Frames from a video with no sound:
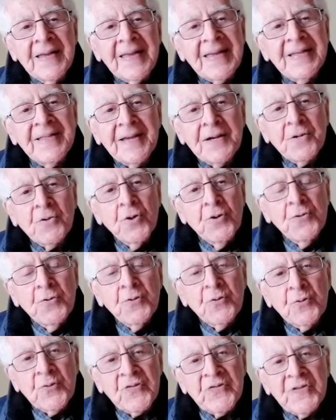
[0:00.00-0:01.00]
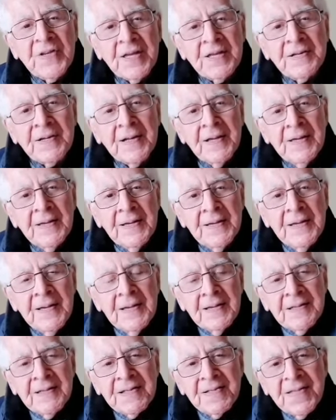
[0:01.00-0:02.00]
y de conducir
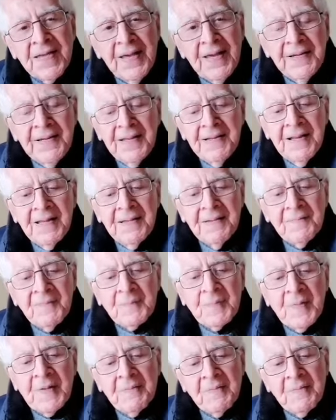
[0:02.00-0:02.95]
tienen